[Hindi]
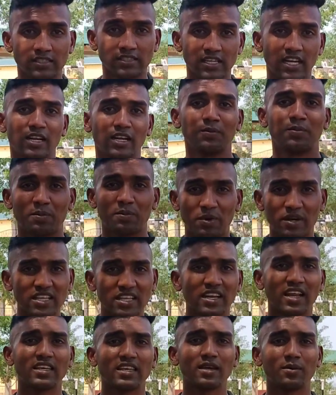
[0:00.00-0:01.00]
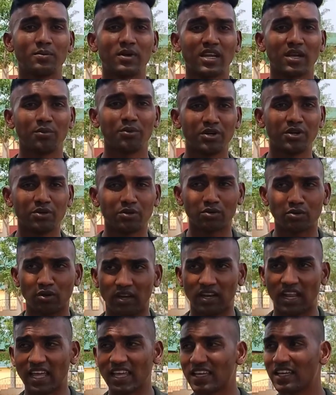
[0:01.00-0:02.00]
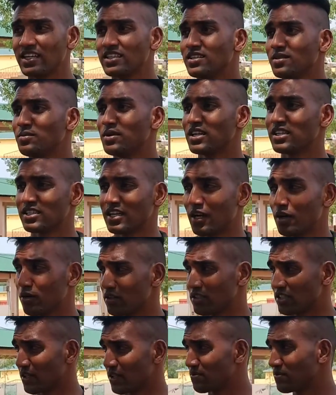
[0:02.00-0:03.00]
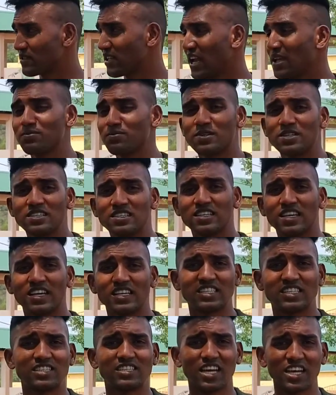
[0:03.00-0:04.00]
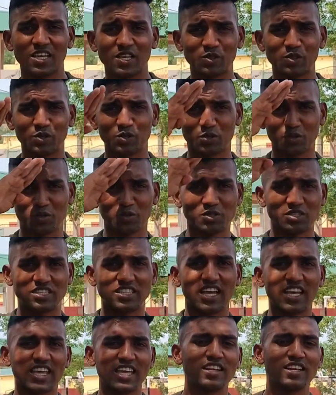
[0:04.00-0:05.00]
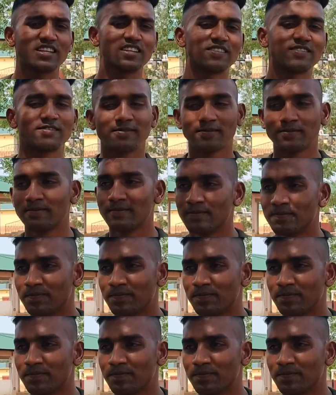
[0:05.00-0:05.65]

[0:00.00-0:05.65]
चैनल पे बनी रहिए मेरे वीडियो को लाइक कीजिए मेरे चैनल को सब्सक्राइब कीजिए जय हिंद दोस्तों जय हिंद